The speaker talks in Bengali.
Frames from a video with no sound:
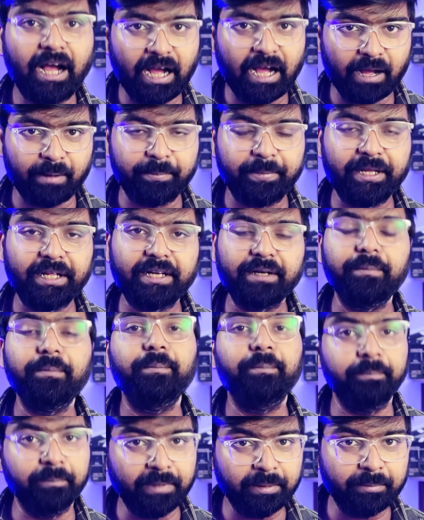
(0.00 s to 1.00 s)
আবির
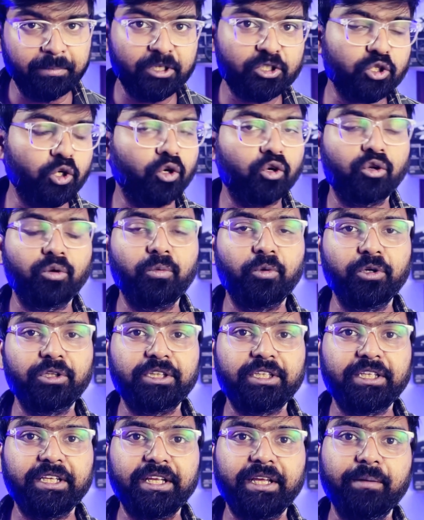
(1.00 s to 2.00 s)
মিমি
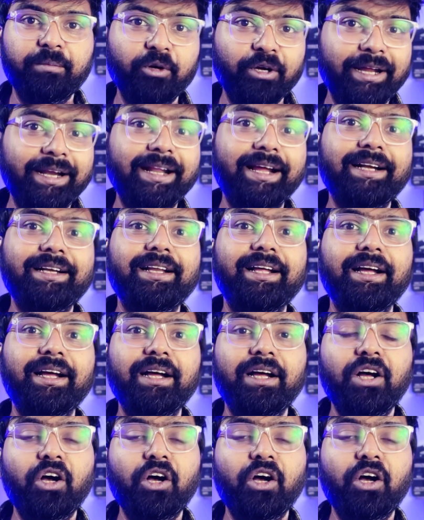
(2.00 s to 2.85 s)
চক্রবর্তী এবং এটা একটা